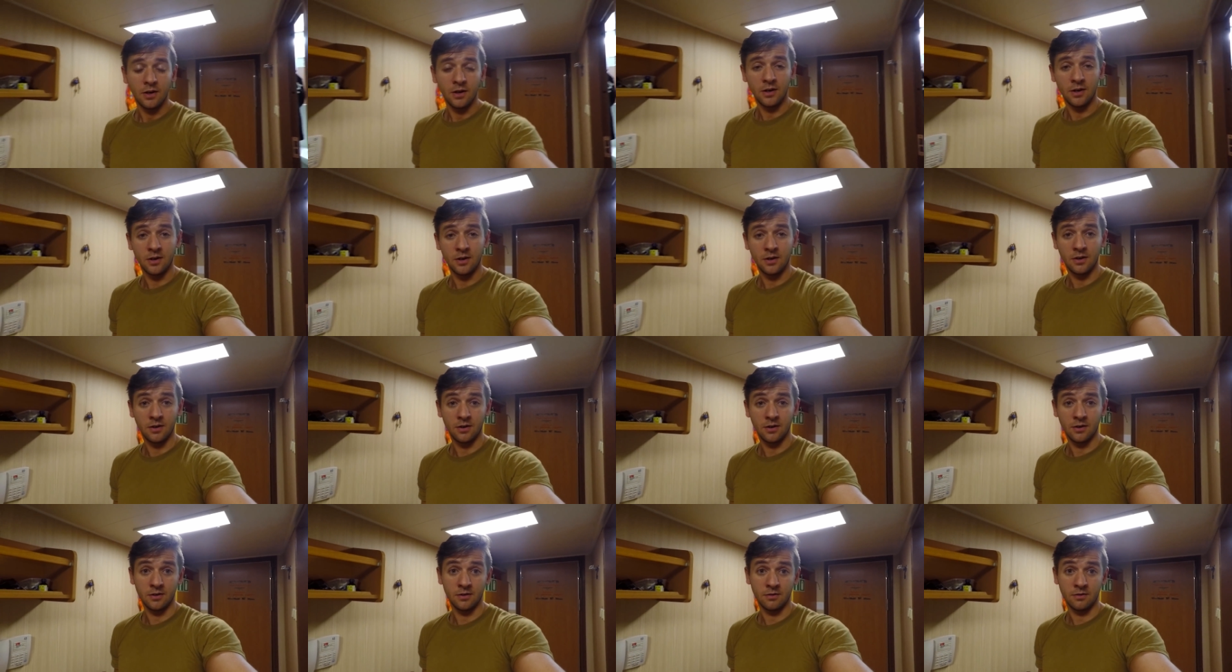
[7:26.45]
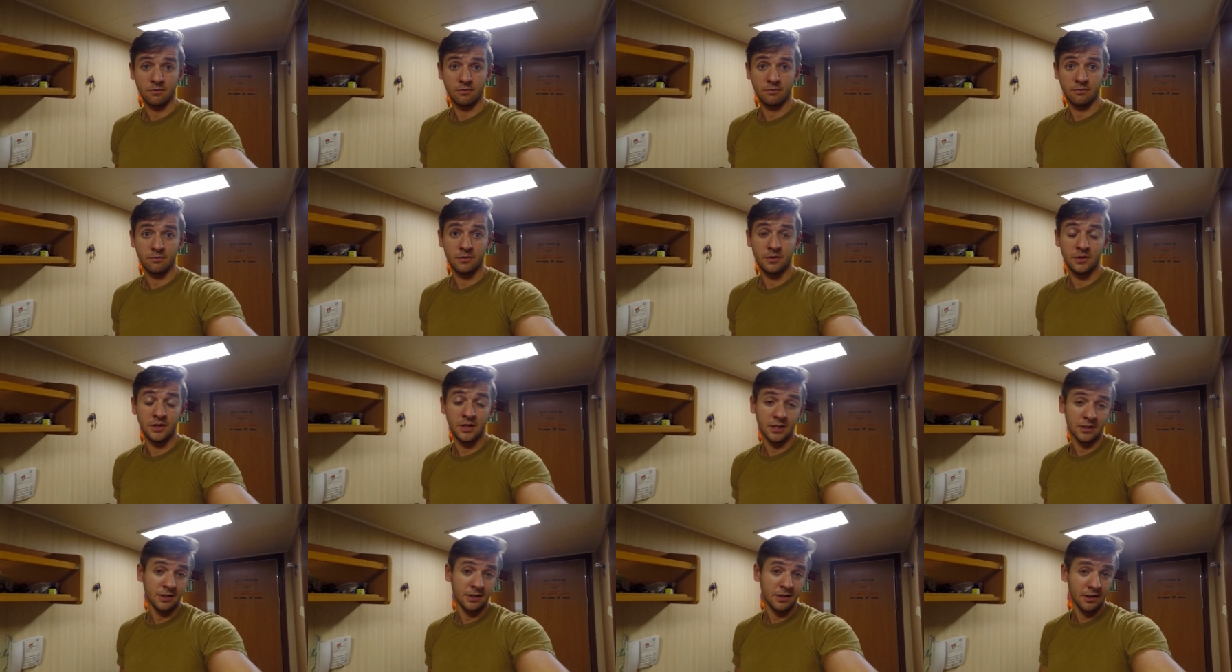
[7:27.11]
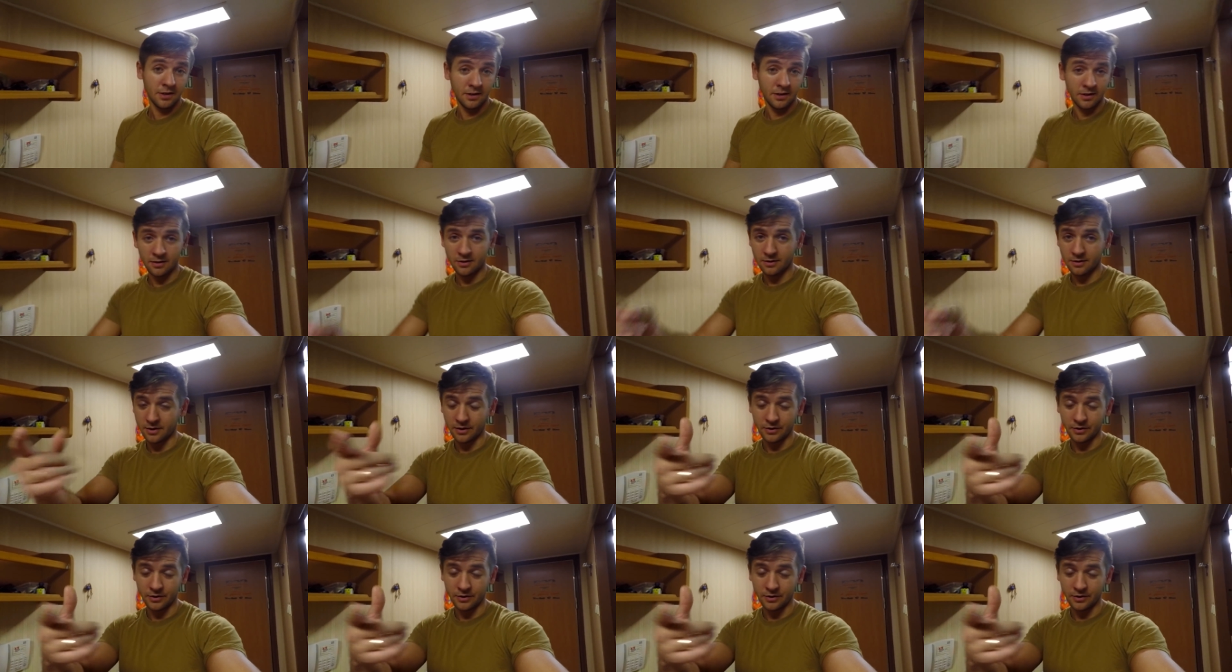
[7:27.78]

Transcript: А, если,